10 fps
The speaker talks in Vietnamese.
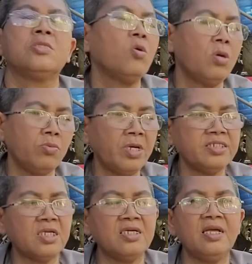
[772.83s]
cô không phải
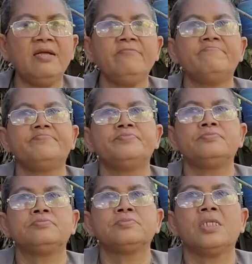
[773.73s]
sợ gắn
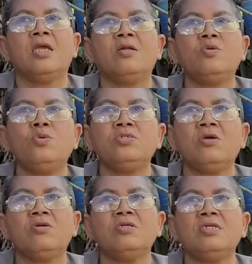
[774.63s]
nuôi
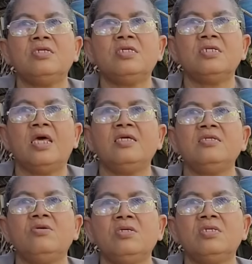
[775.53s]
cho nó là để
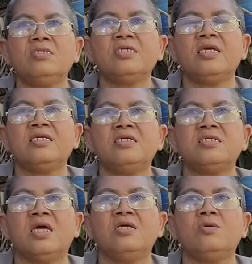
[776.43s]
nó nghe kinh
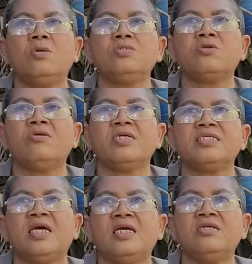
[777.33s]
kệ cô cho năng
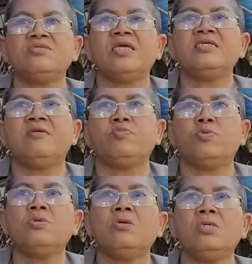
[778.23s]
trai để giải nghiệp
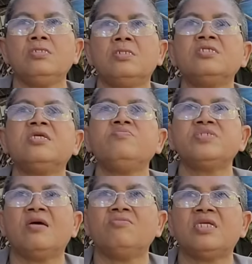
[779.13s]
của nó để kiếp
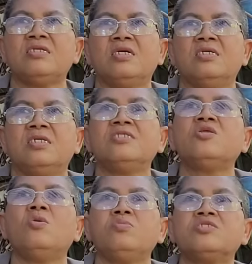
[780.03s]
sau thành người để
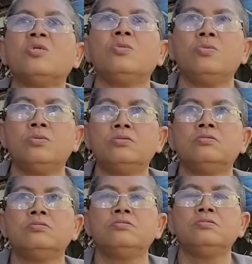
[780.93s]
tốt để tu
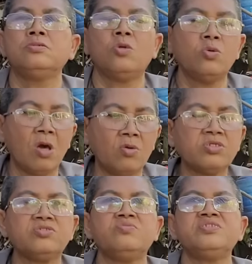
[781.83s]
cô độ
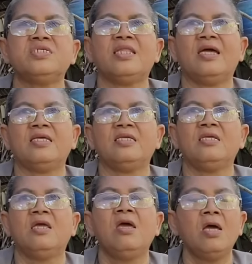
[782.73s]
cho chúng sinh này
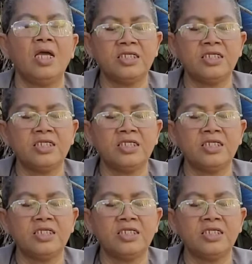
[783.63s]
à,